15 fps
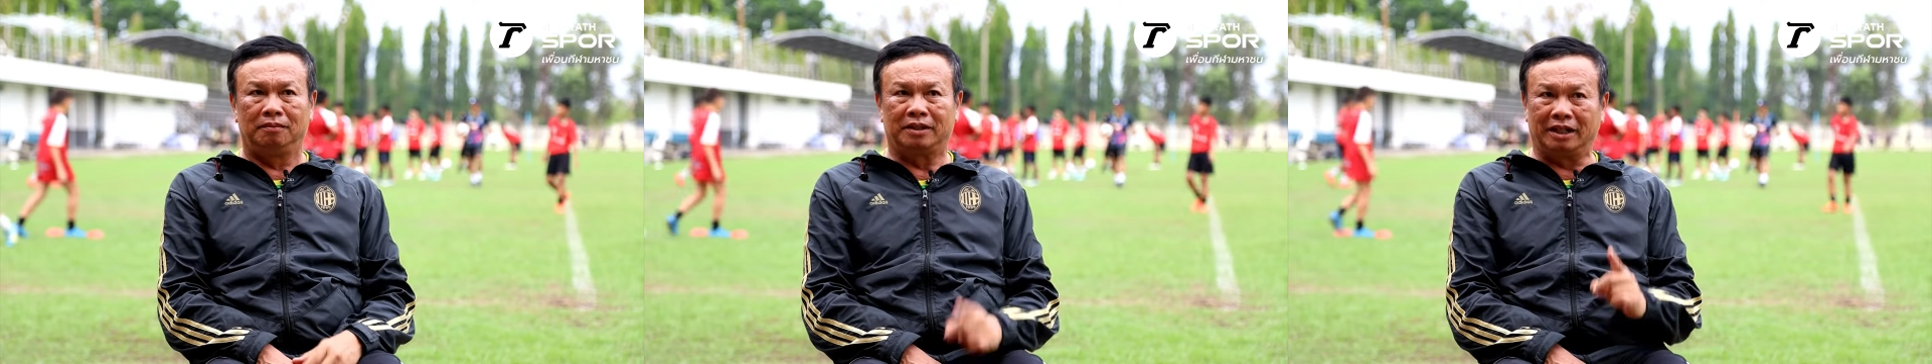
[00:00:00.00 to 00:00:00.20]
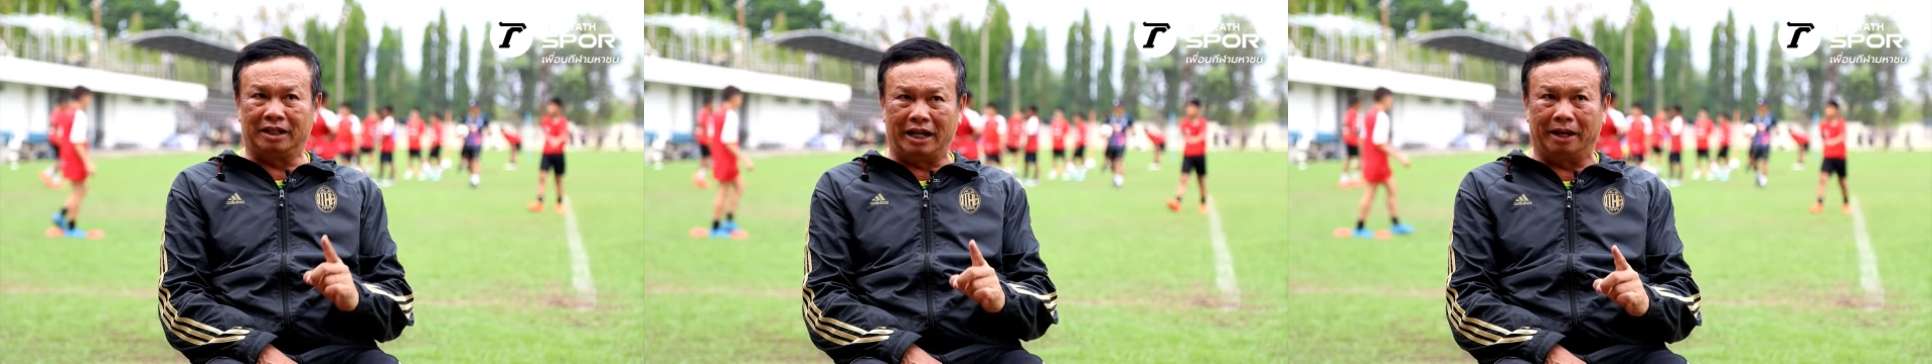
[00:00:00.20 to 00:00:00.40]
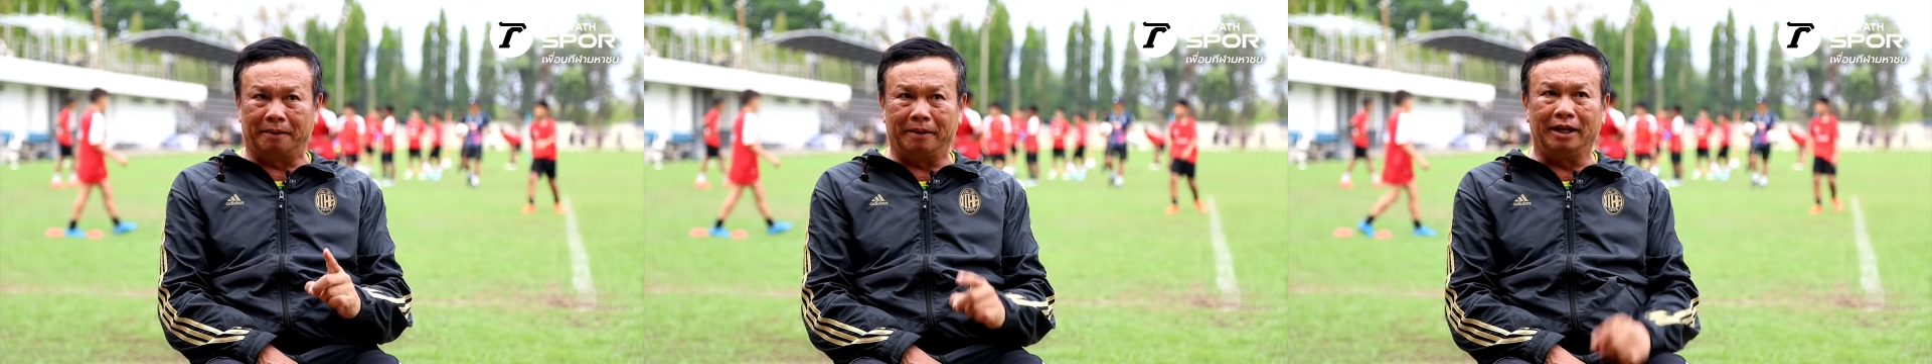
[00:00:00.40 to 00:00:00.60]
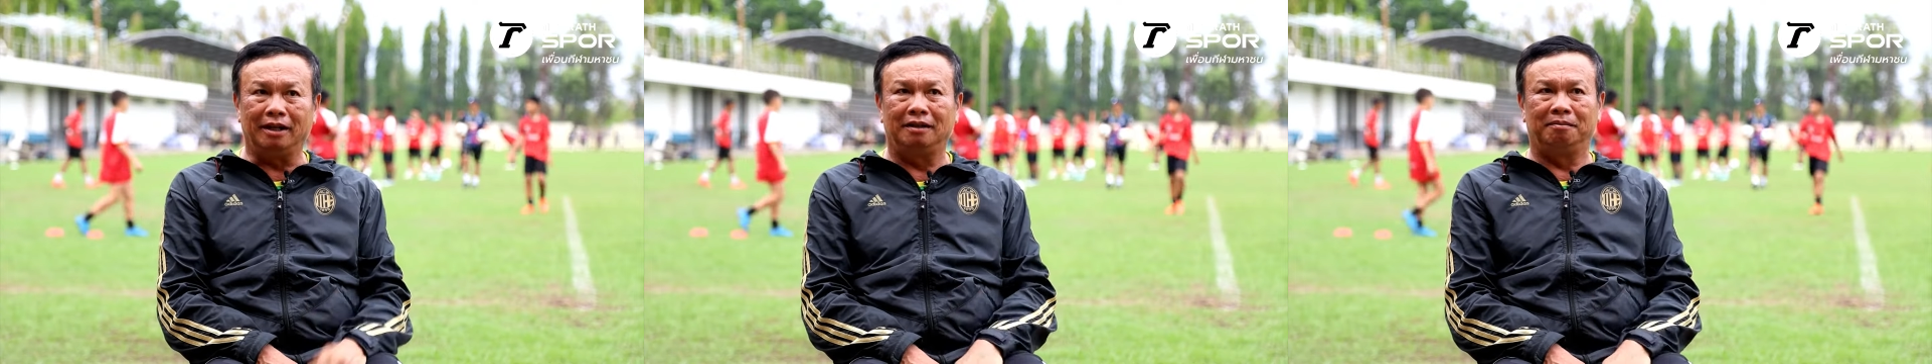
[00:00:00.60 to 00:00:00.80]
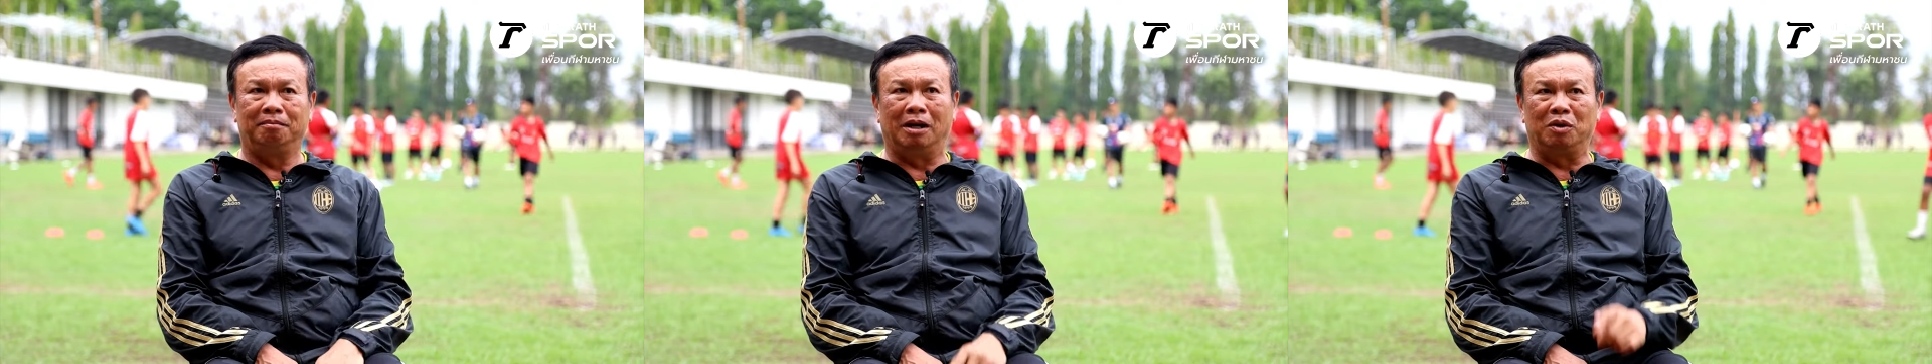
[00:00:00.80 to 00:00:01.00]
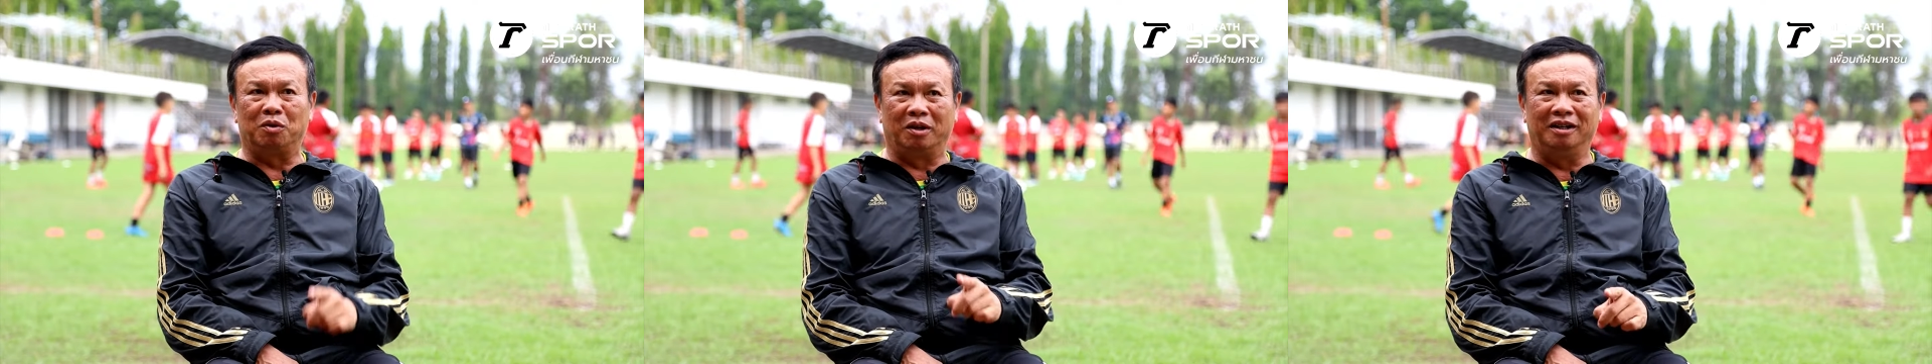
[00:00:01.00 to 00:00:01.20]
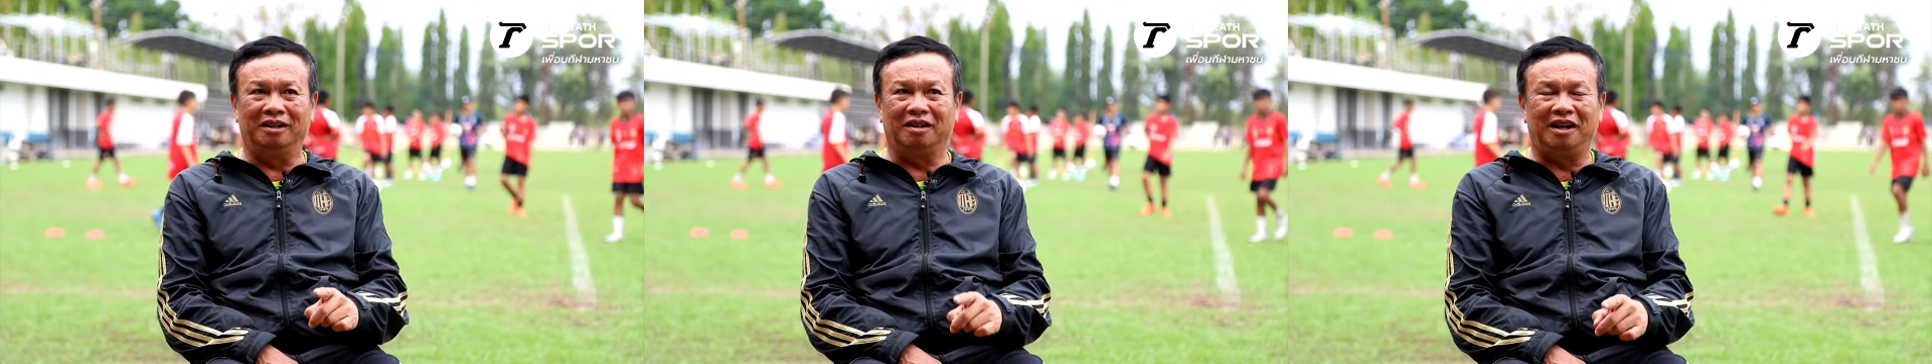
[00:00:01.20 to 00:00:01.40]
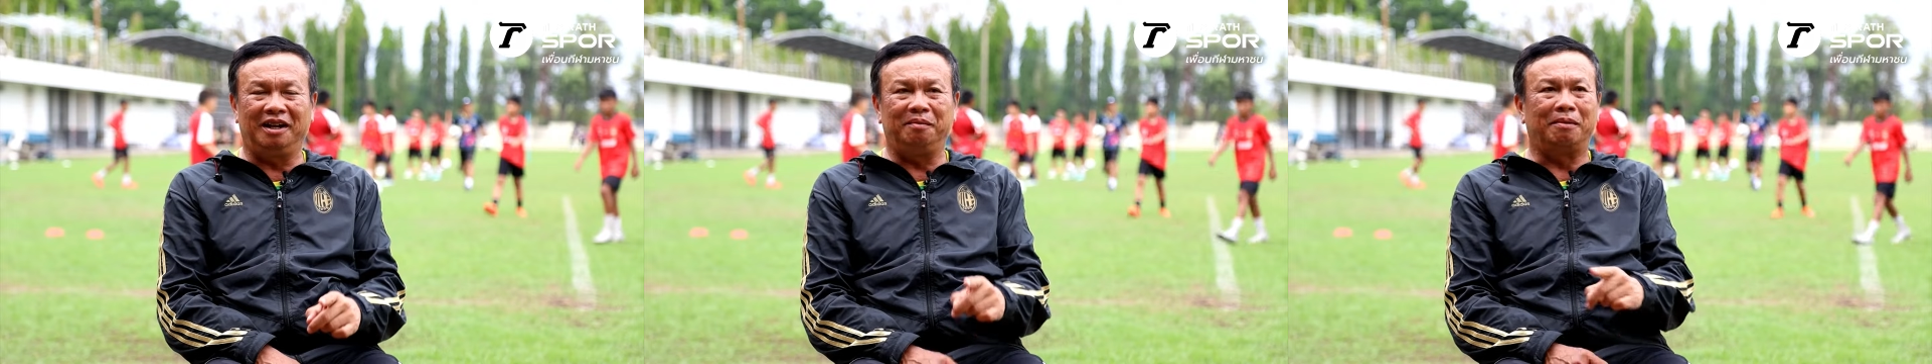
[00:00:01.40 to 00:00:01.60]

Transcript: สังเกตไหมบางคนเอ้